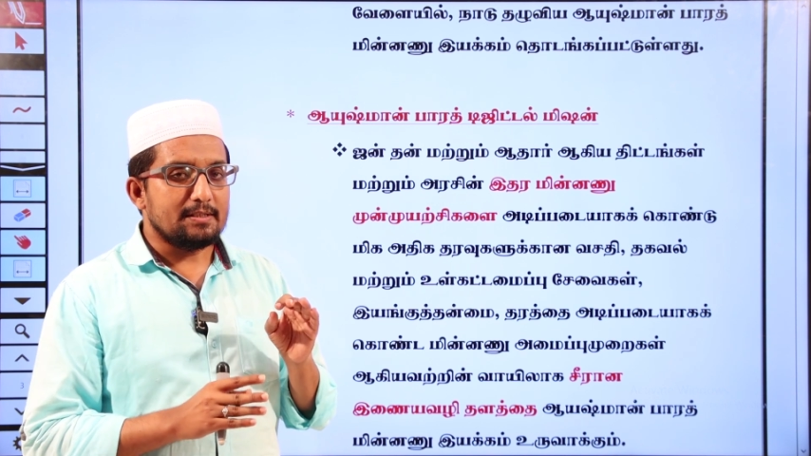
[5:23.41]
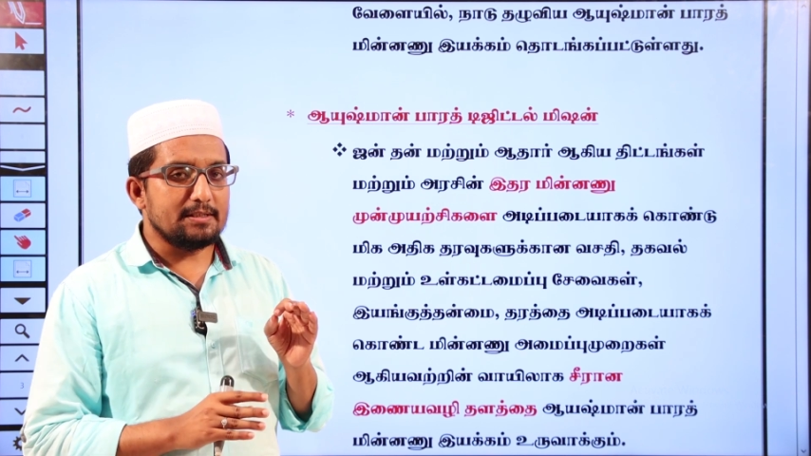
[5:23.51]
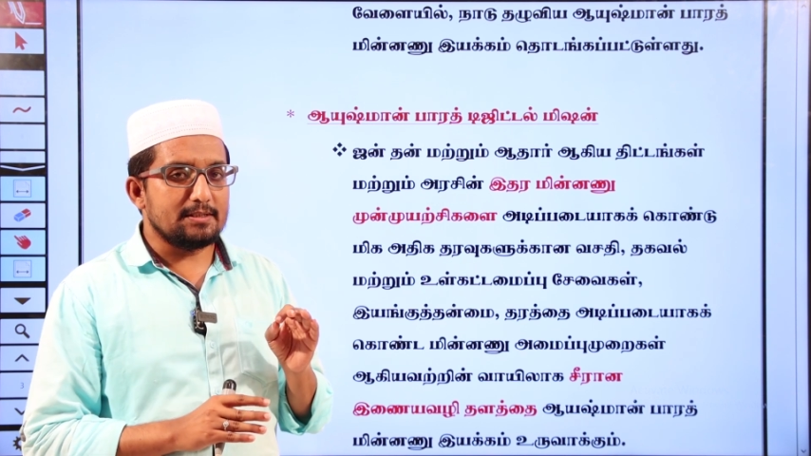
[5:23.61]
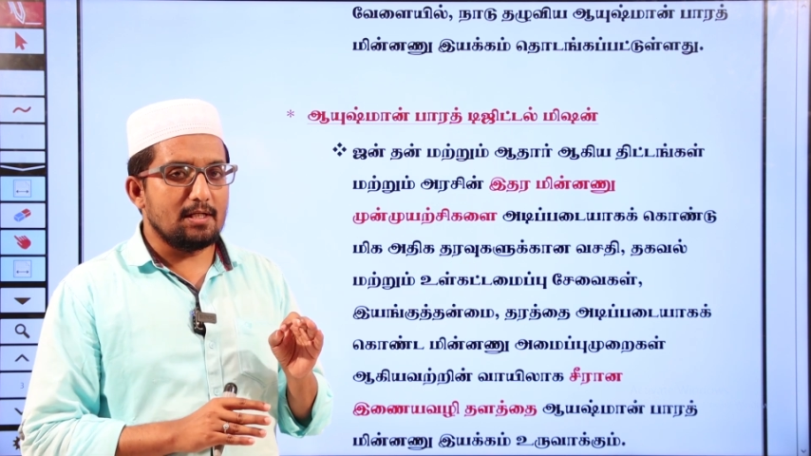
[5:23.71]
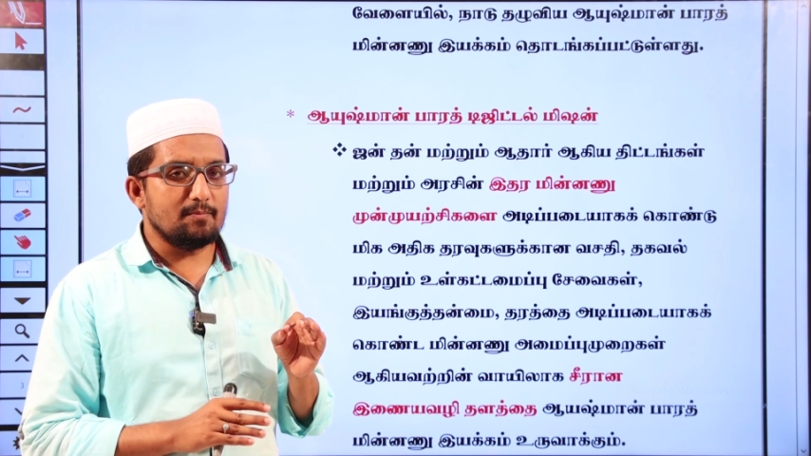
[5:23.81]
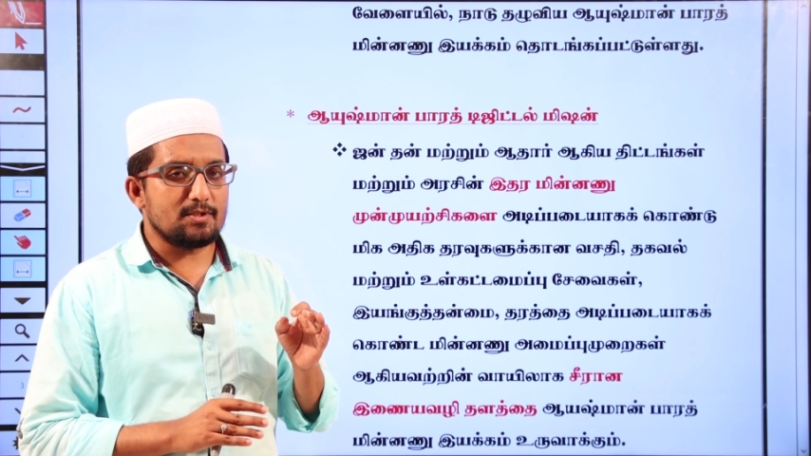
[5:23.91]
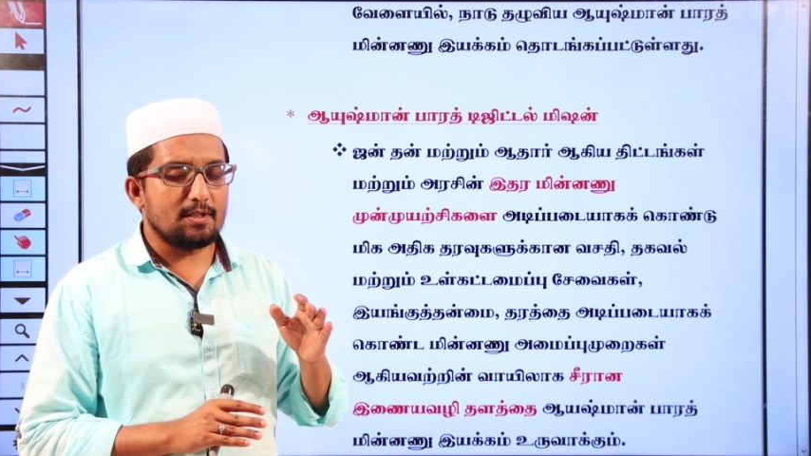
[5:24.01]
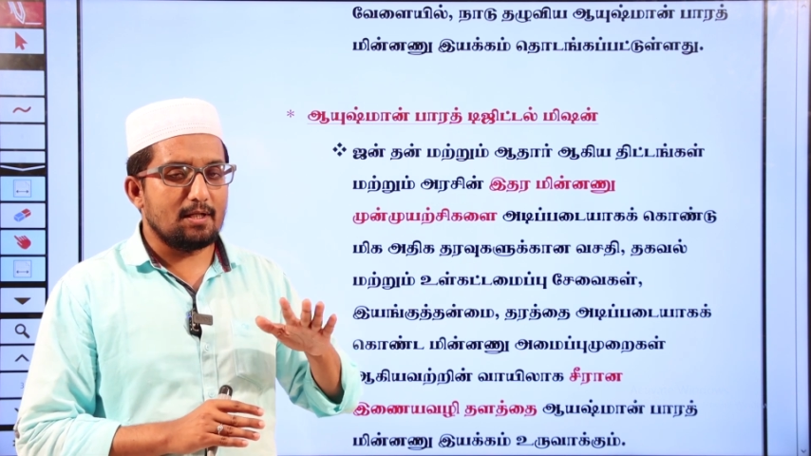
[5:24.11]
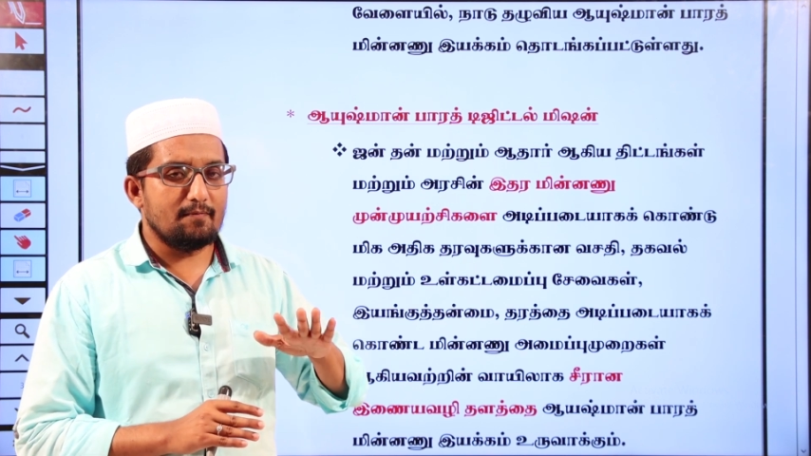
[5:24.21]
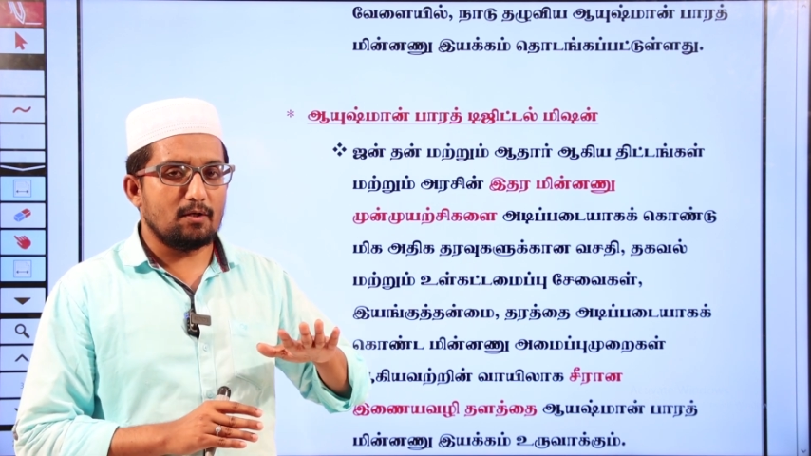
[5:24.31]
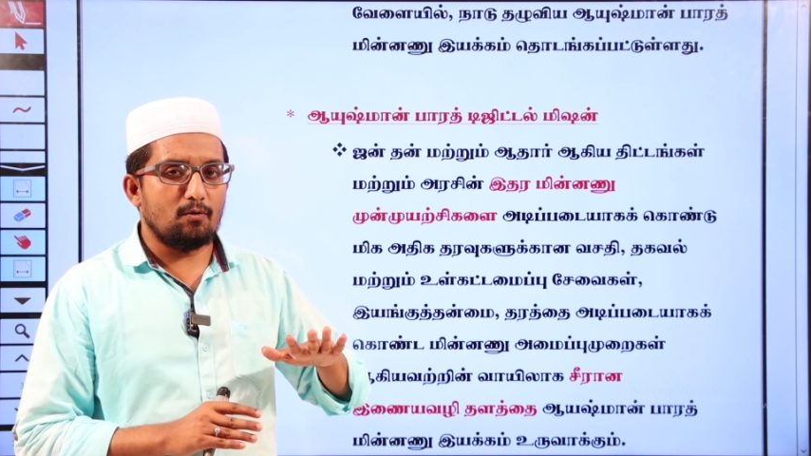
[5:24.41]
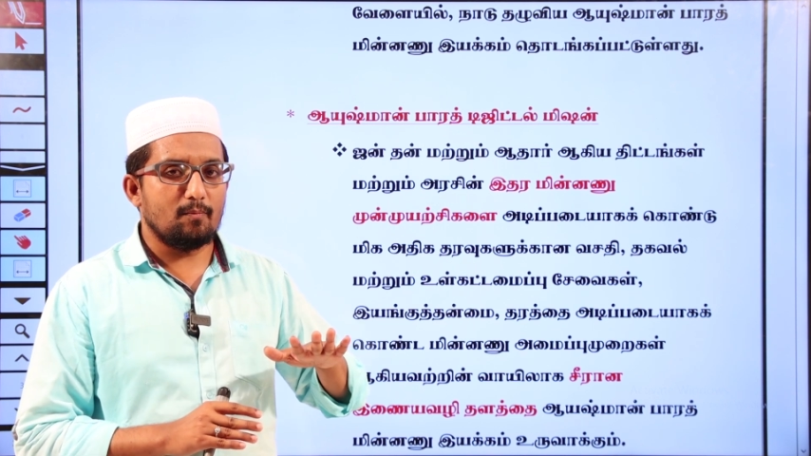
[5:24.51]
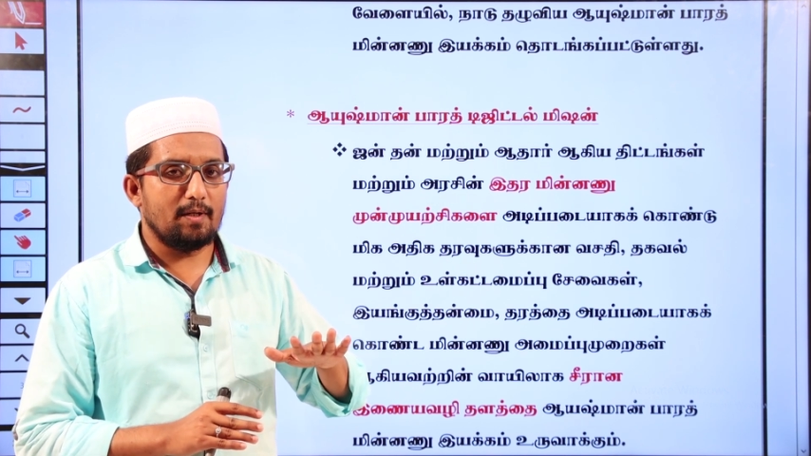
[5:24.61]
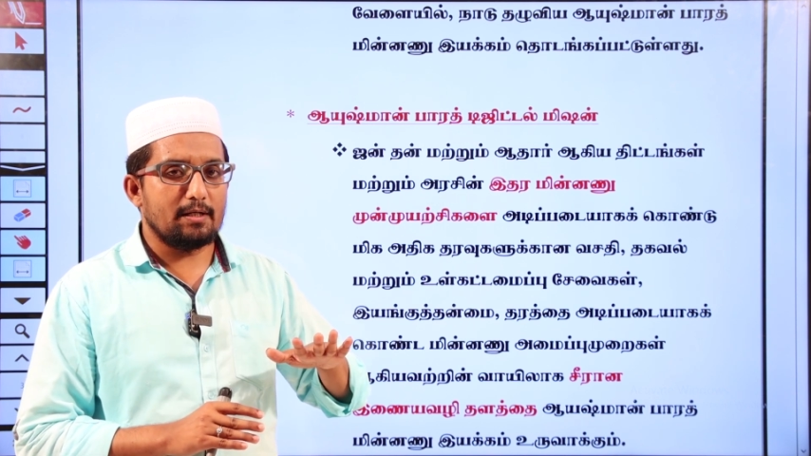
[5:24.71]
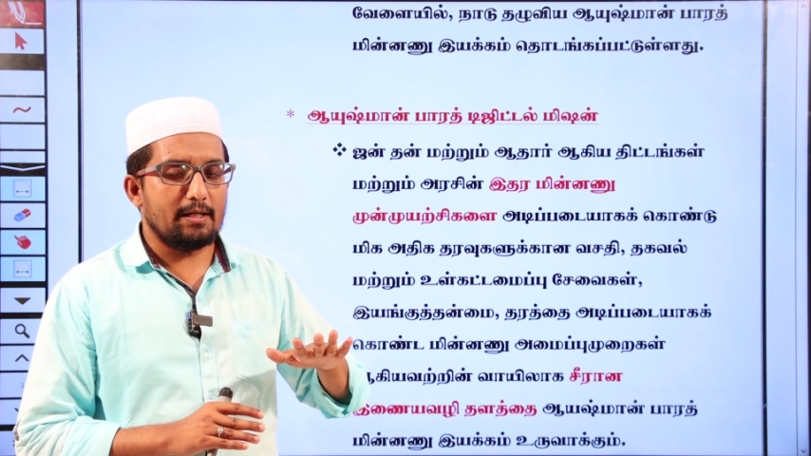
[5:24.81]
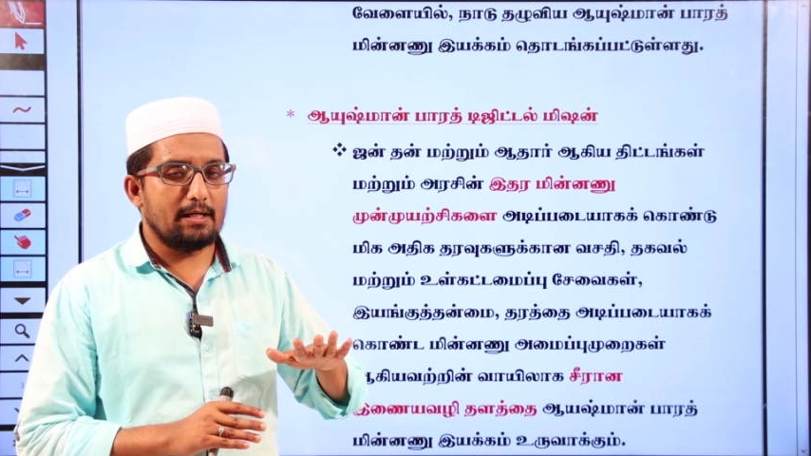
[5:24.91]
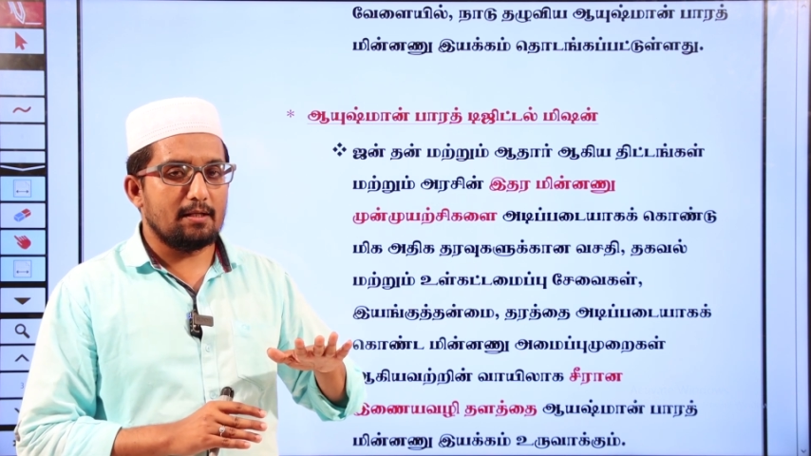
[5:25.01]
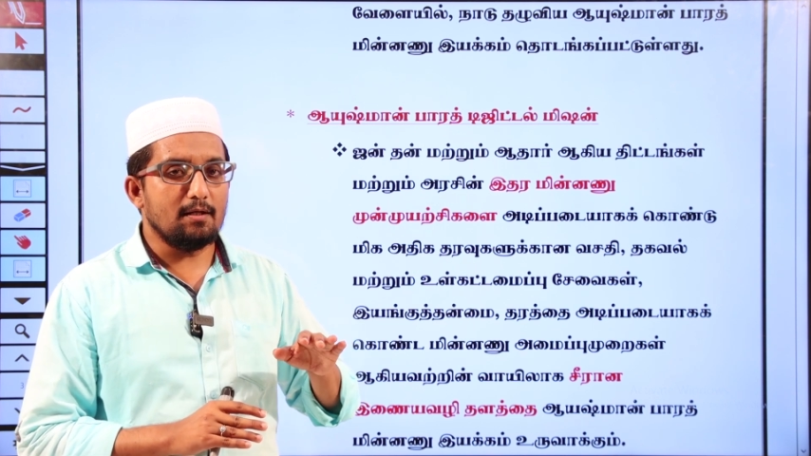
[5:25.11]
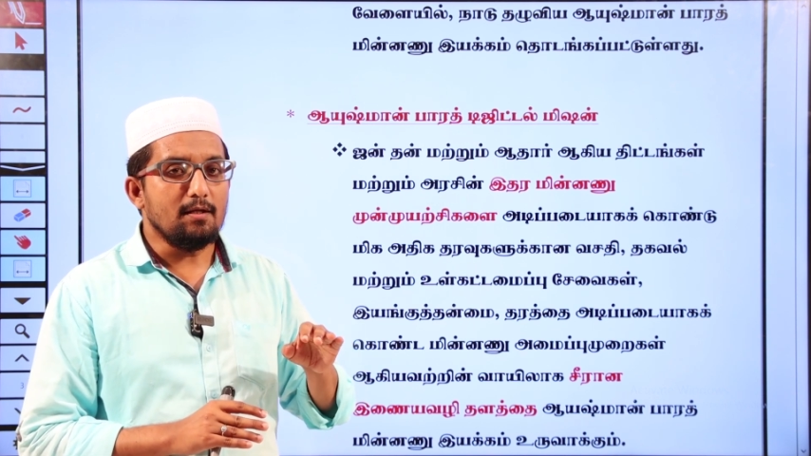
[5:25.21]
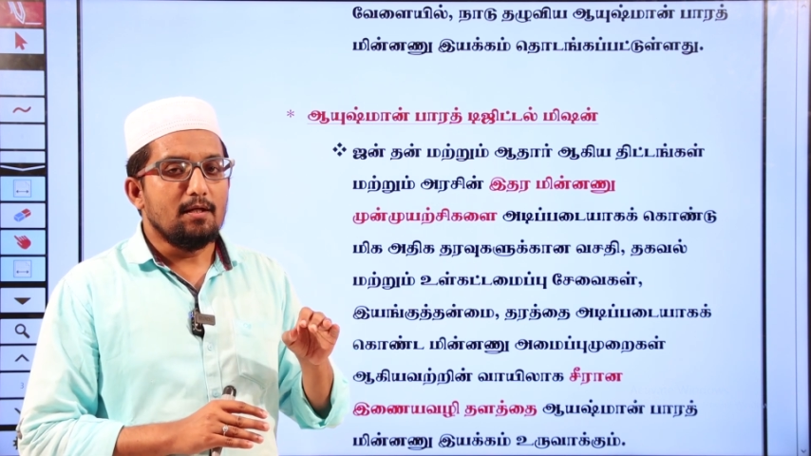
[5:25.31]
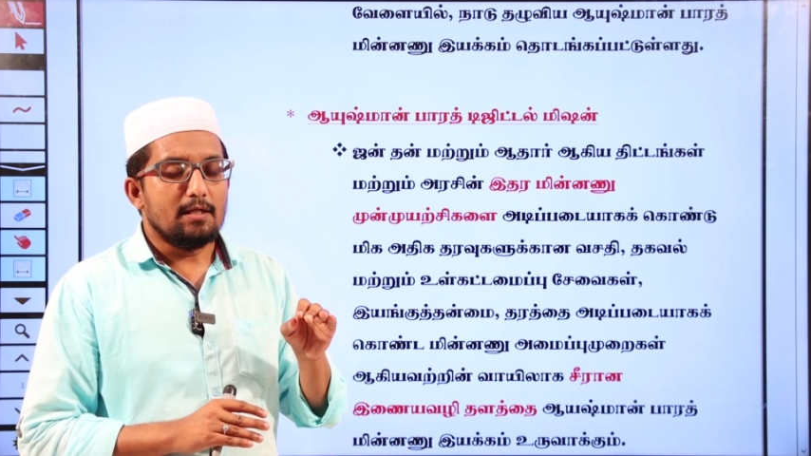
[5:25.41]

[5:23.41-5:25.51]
டிஜிட்டல் மிஷன்னா வேறு ஒன்றுமே கிடையாது